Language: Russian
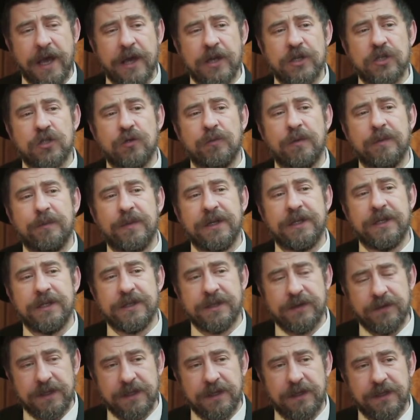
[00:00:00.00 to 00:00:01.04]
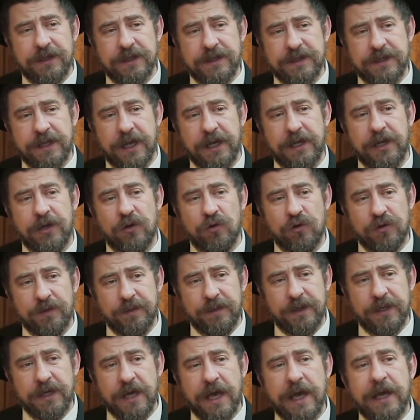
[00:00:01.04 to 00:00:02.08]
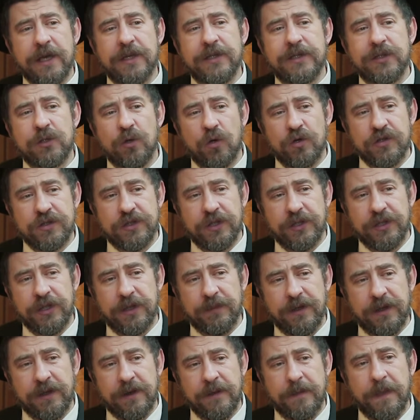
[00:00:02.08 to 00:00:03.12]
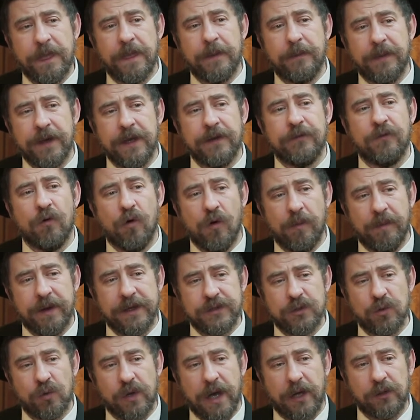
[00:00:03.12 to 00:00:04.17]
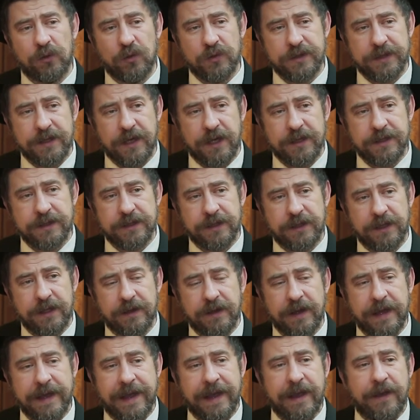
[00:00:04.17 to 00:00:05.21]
что мы бы действительно стали людьми, созданными по его образу, как то сказано,